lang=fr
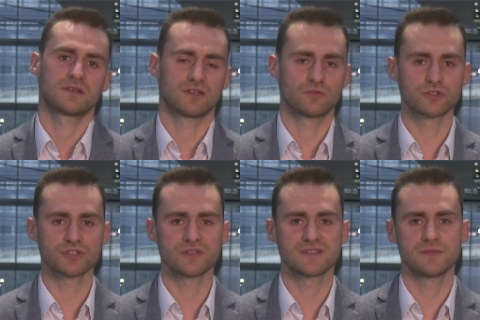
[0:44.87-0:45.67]
Ces deux
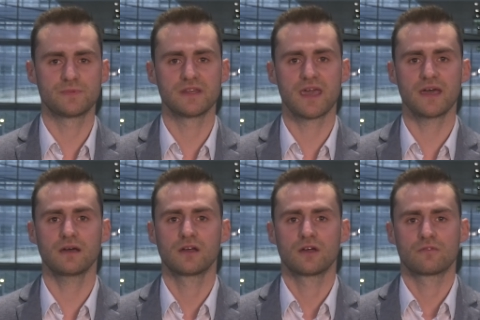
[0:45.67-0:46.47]
champs disciplinaires
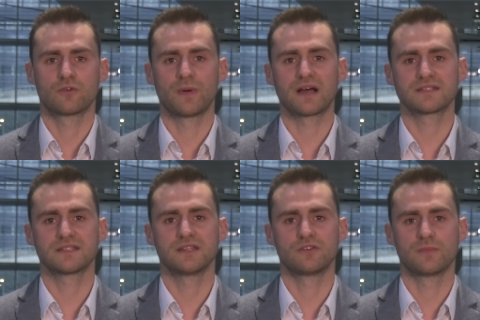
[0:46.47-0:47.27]
font
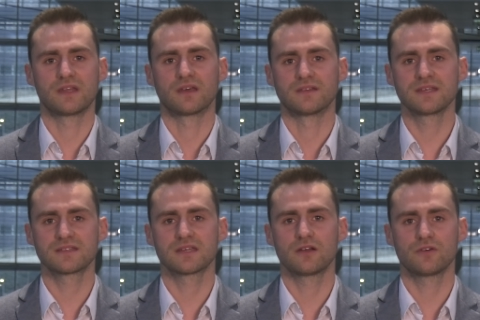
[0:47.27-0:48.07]
partie des domaines
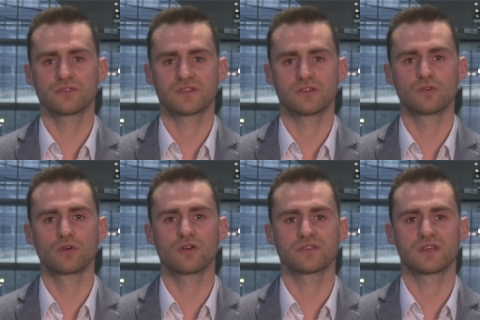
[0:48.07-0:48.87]
d'excellence des deux
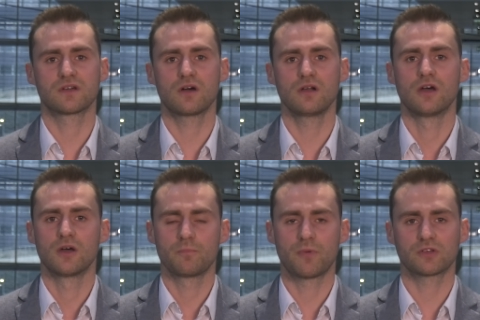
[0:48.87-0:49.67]
grandes écoles
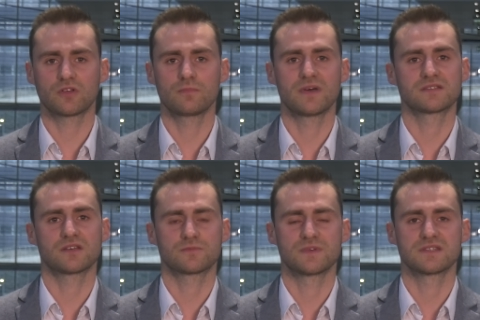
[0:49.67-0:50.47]
portant le
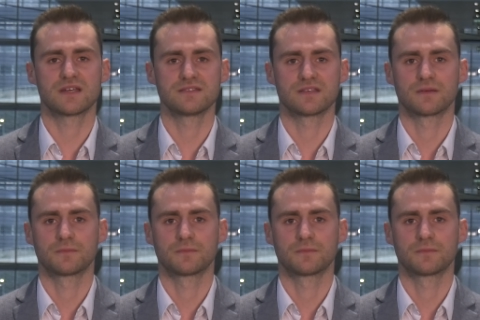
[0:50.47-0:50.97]
master spécialisé.